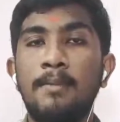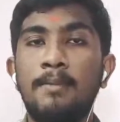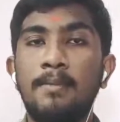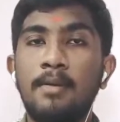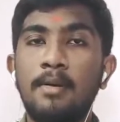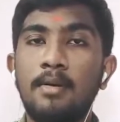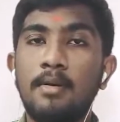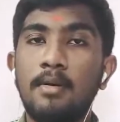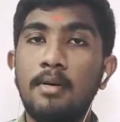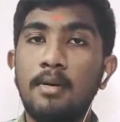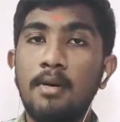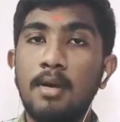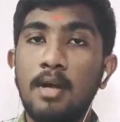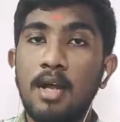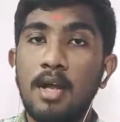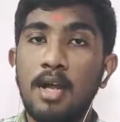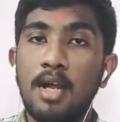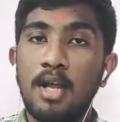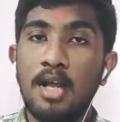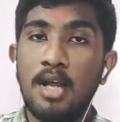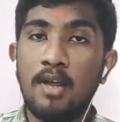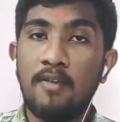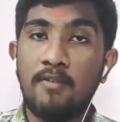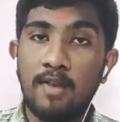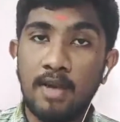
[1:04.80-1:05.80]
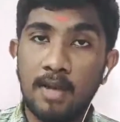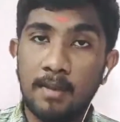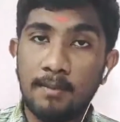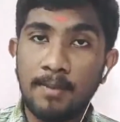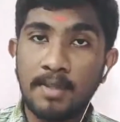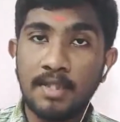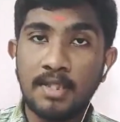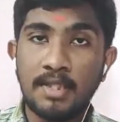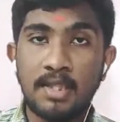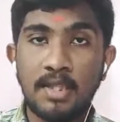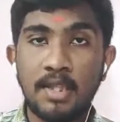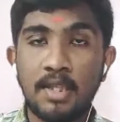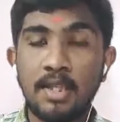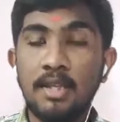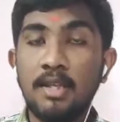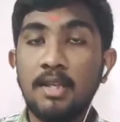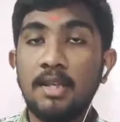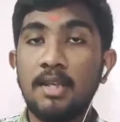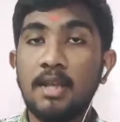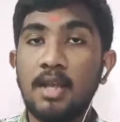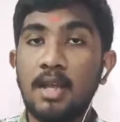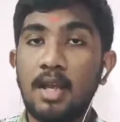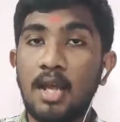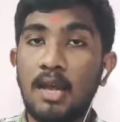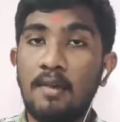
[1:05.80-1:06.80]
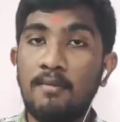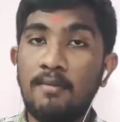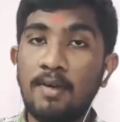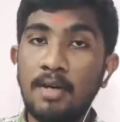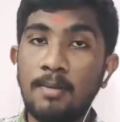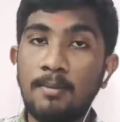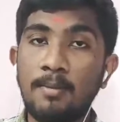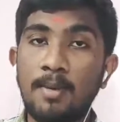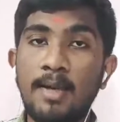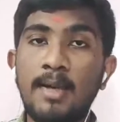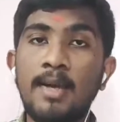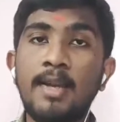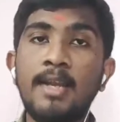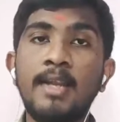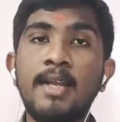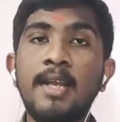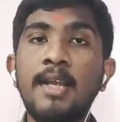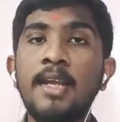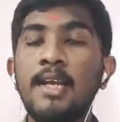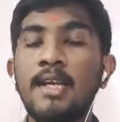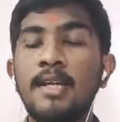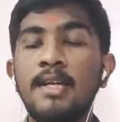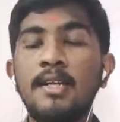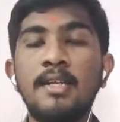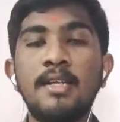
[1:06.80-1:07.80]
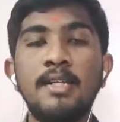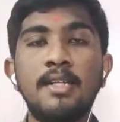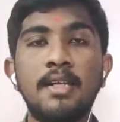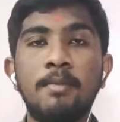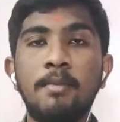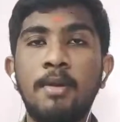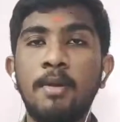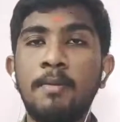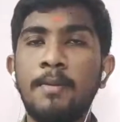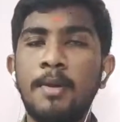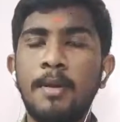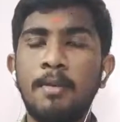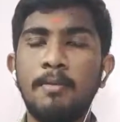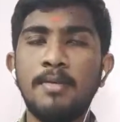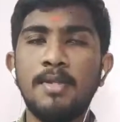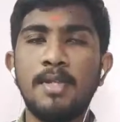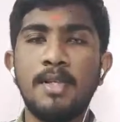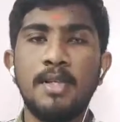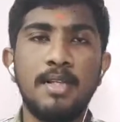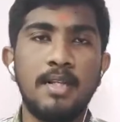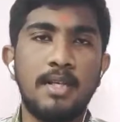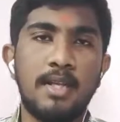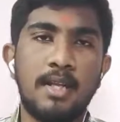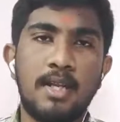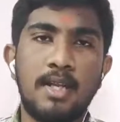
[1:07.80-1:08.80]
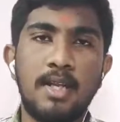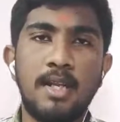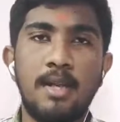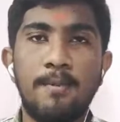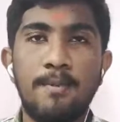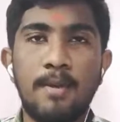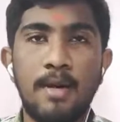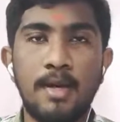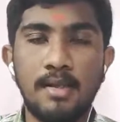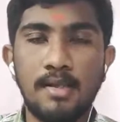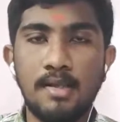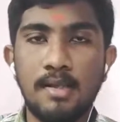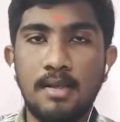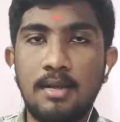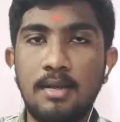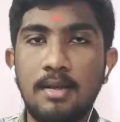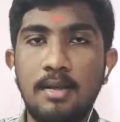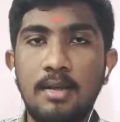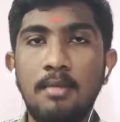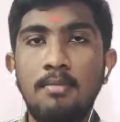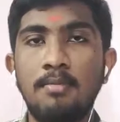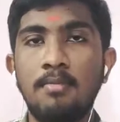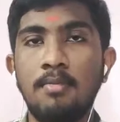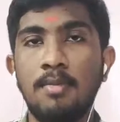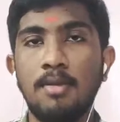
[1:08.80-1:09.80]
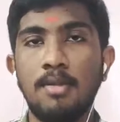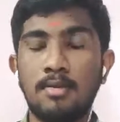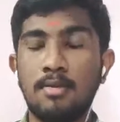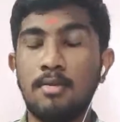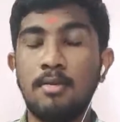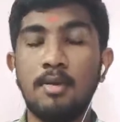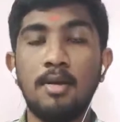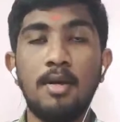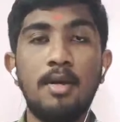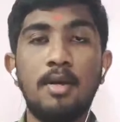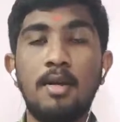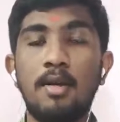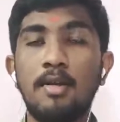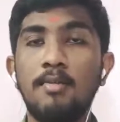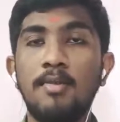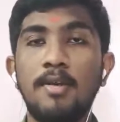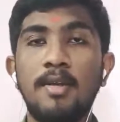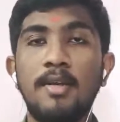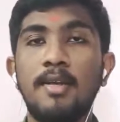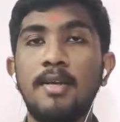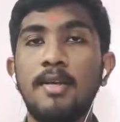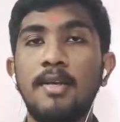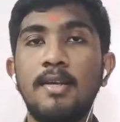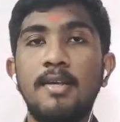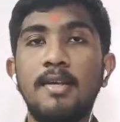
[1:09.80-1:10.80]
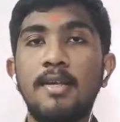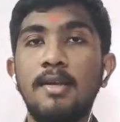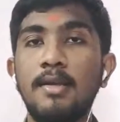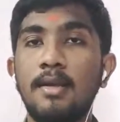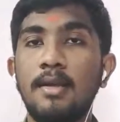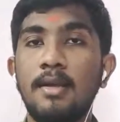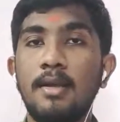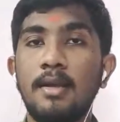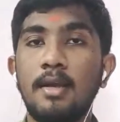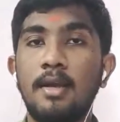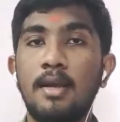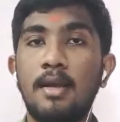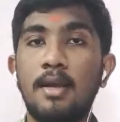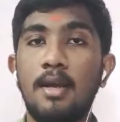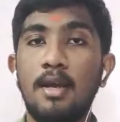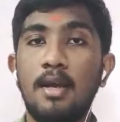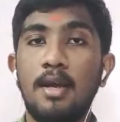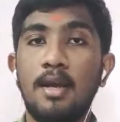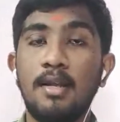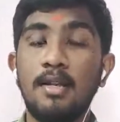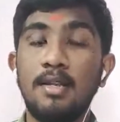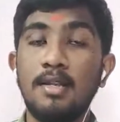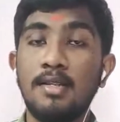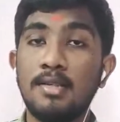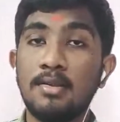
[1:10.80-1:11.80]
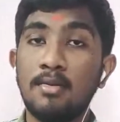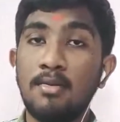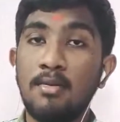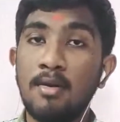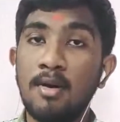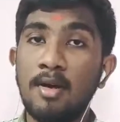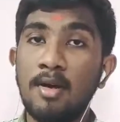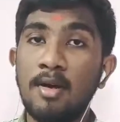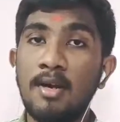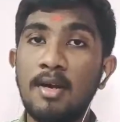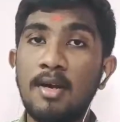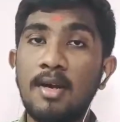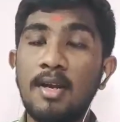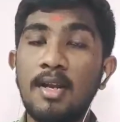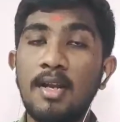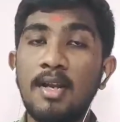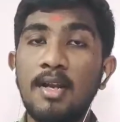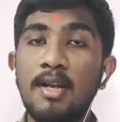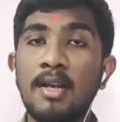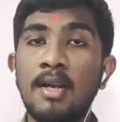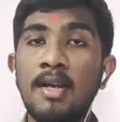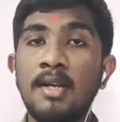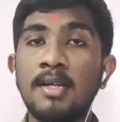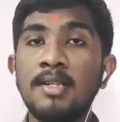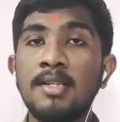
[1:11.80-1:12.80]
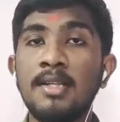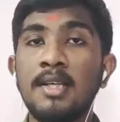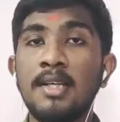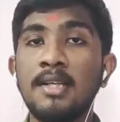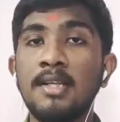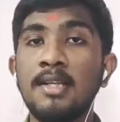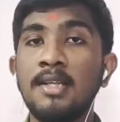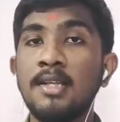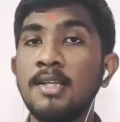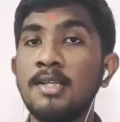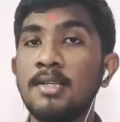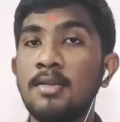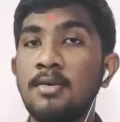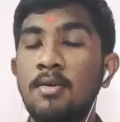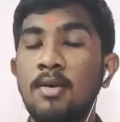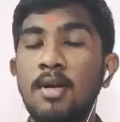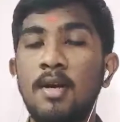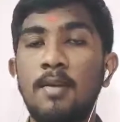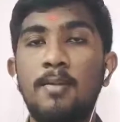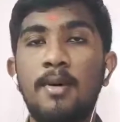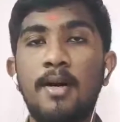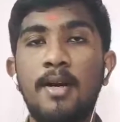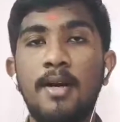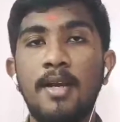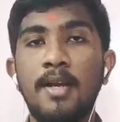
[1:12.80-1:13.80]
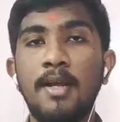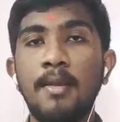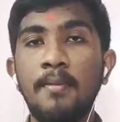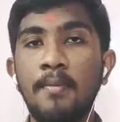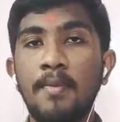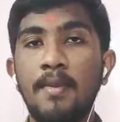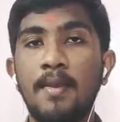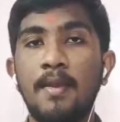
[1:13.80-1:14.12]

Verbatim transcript: இப்போது அவளை பற்றி அவள் மேலேயே எழுதி சமர்ப்பணம் செய்த நிறைய பாசனங்களும் ஸ்லோகங்களும் இருக்கிறது அந்த ஸ்லோகங்கள் எல்லாம் சிறந்த ஸ்லோகமான